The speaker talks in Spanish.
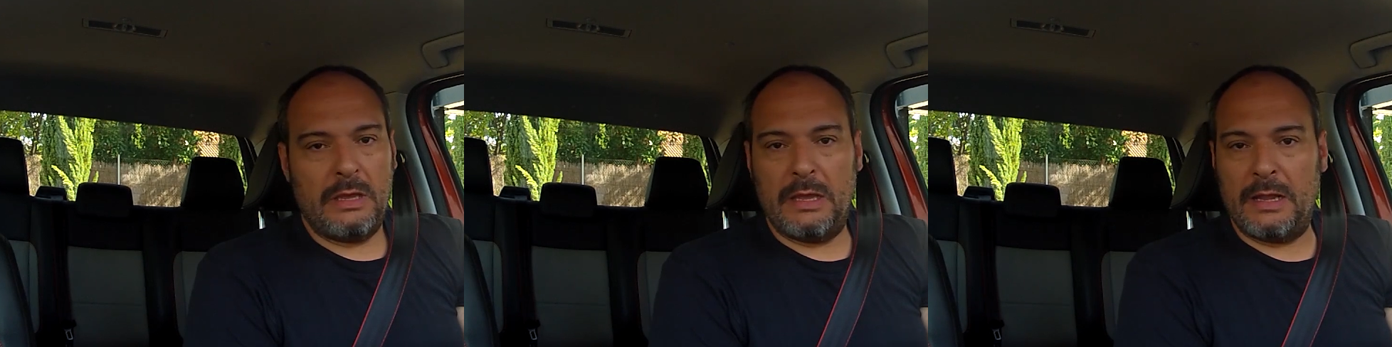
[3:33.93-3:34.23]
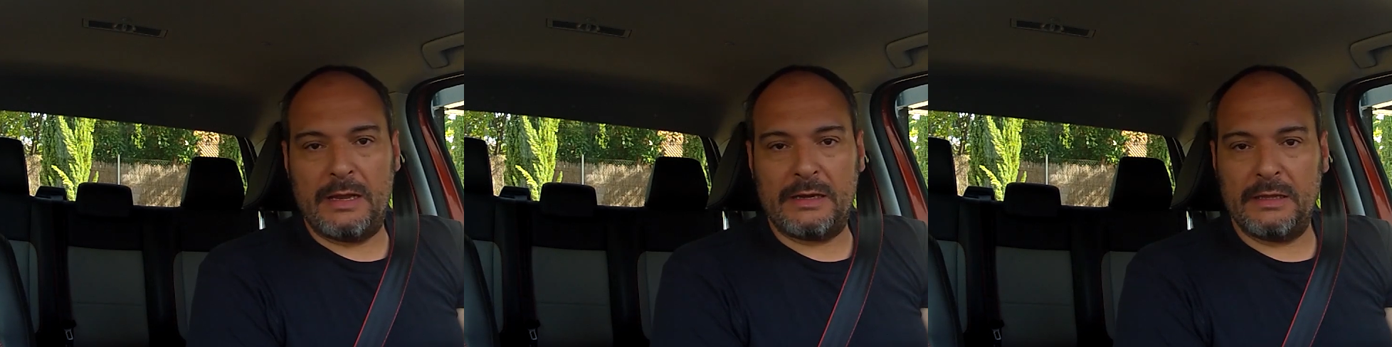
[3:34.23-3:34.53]

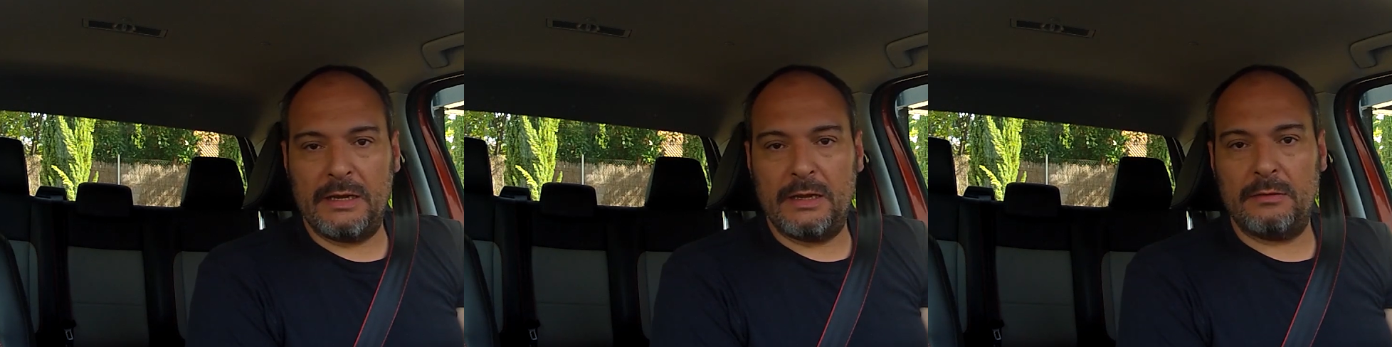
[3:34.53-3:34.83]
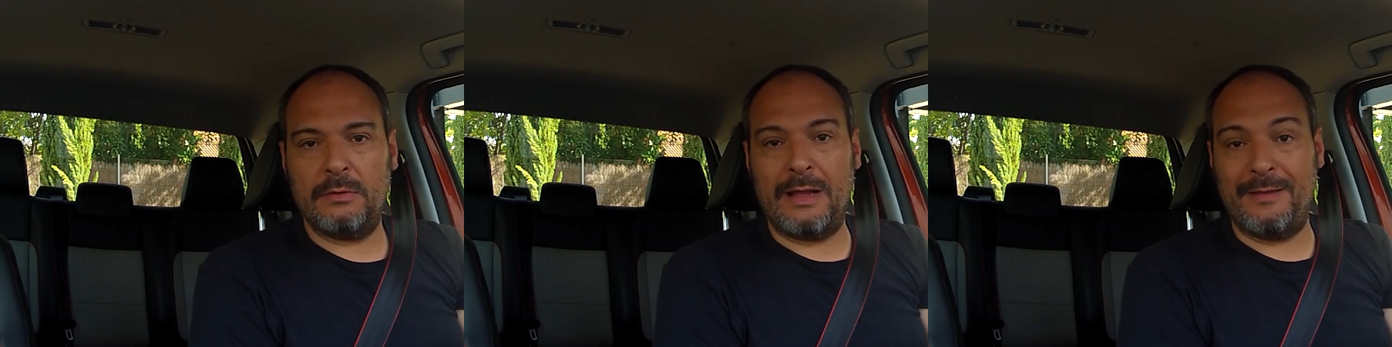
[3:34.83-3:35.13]
en carretera
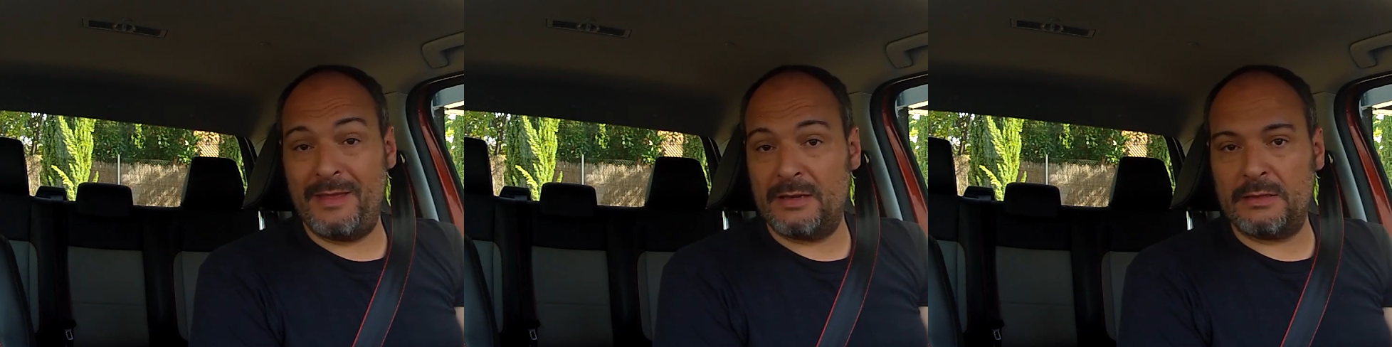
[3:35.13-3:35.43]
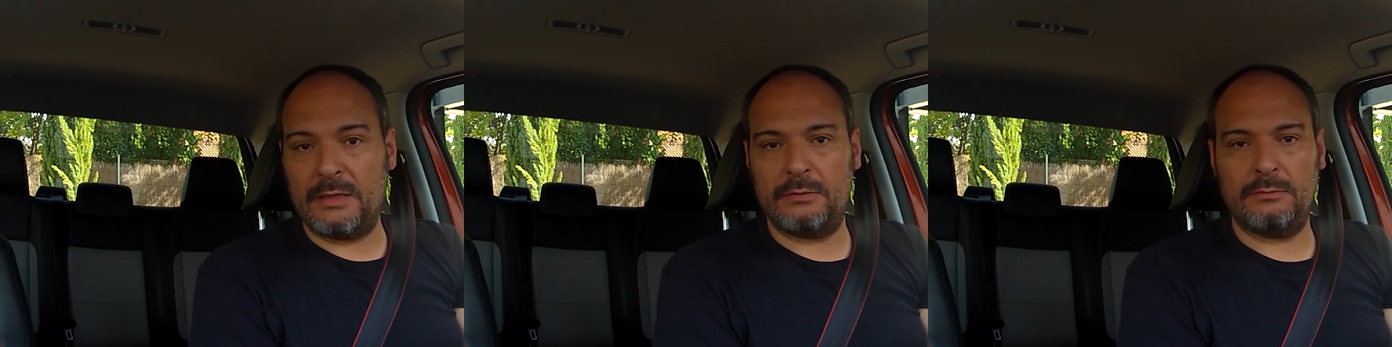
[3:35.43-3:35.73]

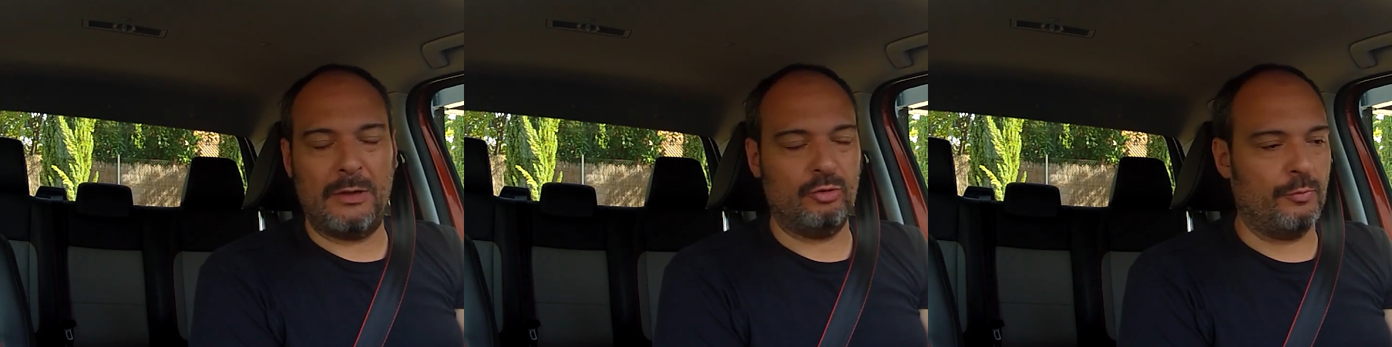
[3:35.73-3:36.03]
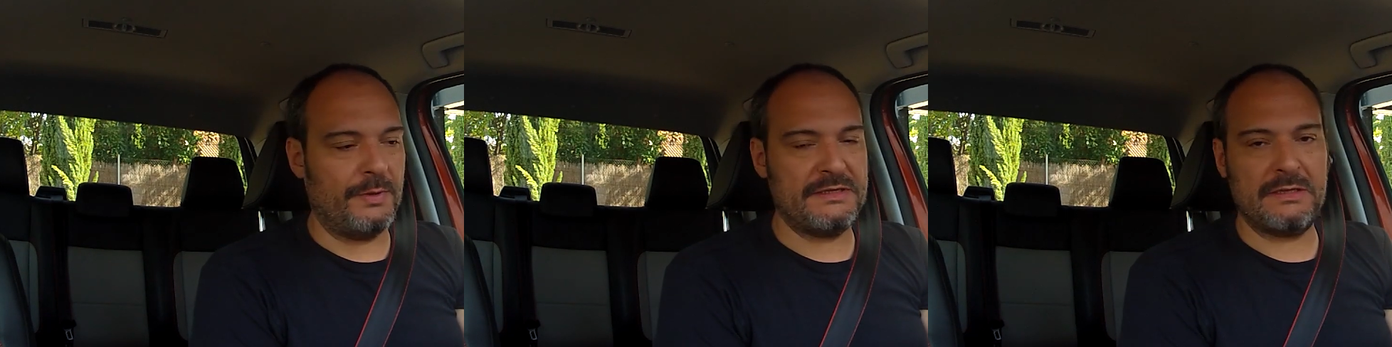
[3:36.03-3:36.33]
abierta,
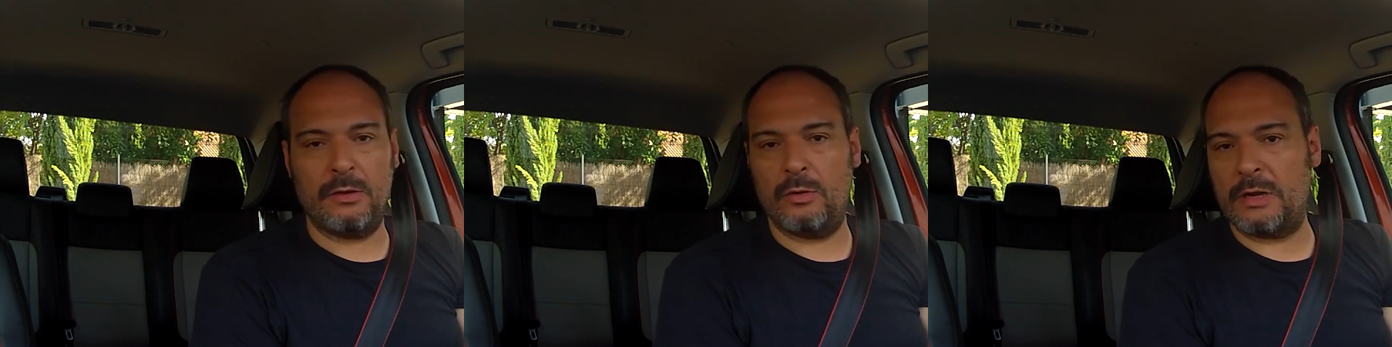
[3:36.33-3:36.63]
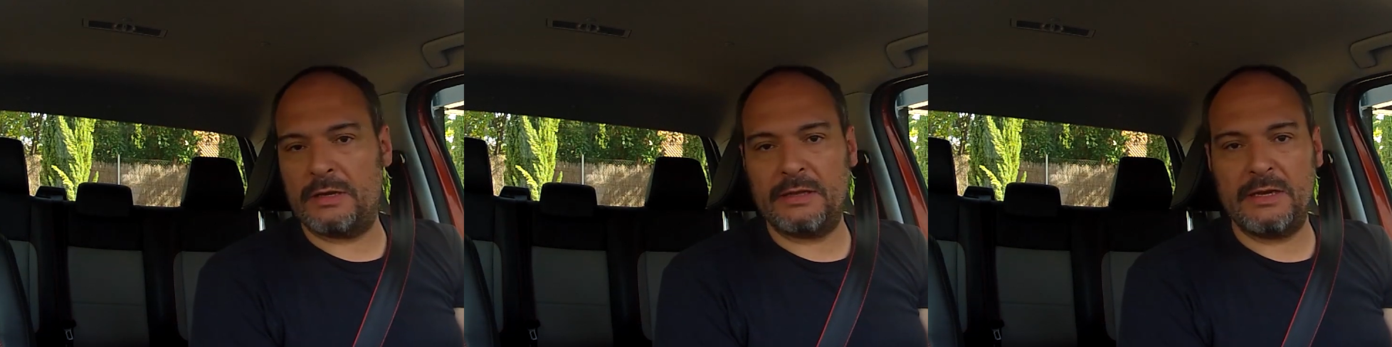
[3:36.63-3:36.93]
autopista o
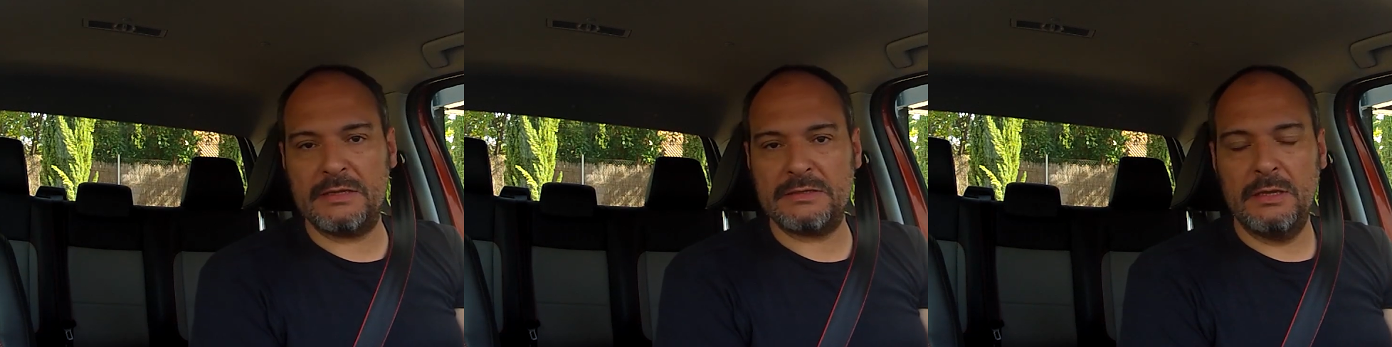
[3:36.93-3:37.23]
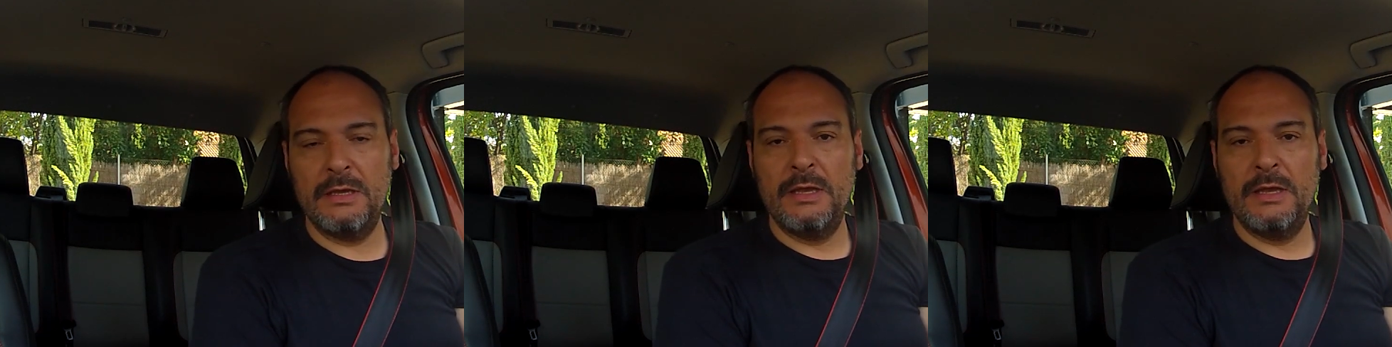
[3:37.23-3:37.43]
carreteras